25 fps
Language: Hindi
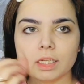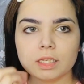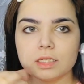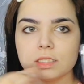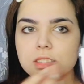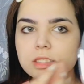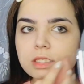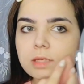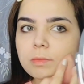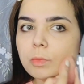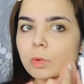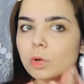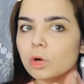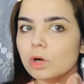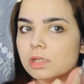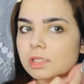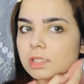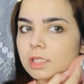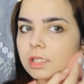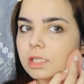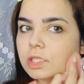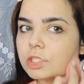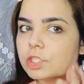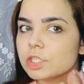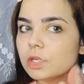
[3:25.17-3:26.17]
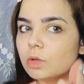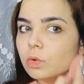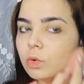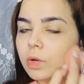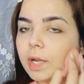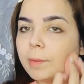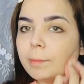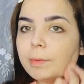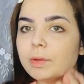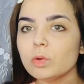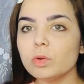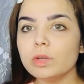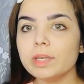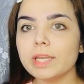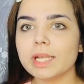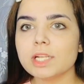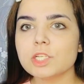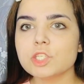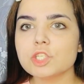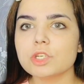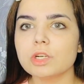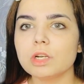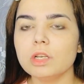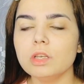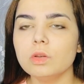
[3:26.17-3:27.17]
इससे बहुत ज़्यादा अच्छा लुक आया बिल्कुल
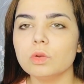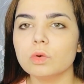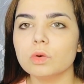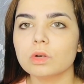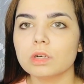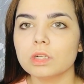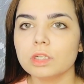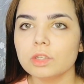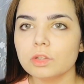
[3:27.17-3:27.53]
नेचुरल लुक